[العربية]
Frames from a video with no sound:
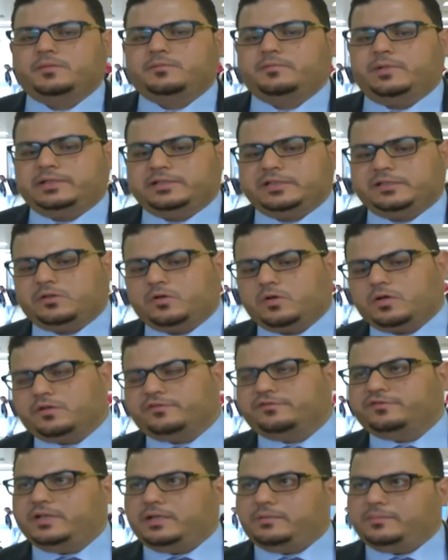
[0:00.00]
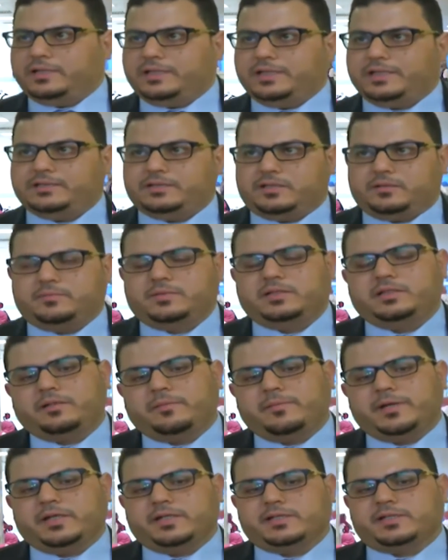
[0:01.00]
بعد توقف دام لاكثر من
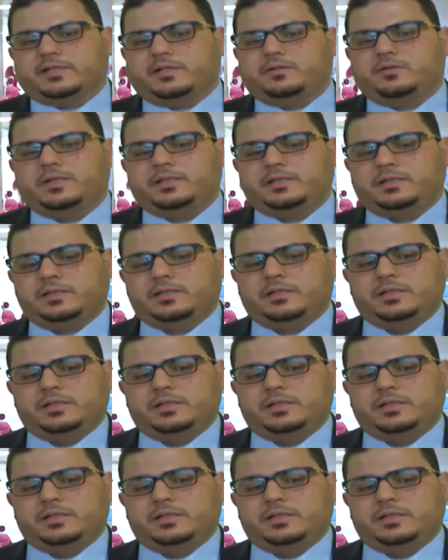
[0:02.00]
ثمانية سنوات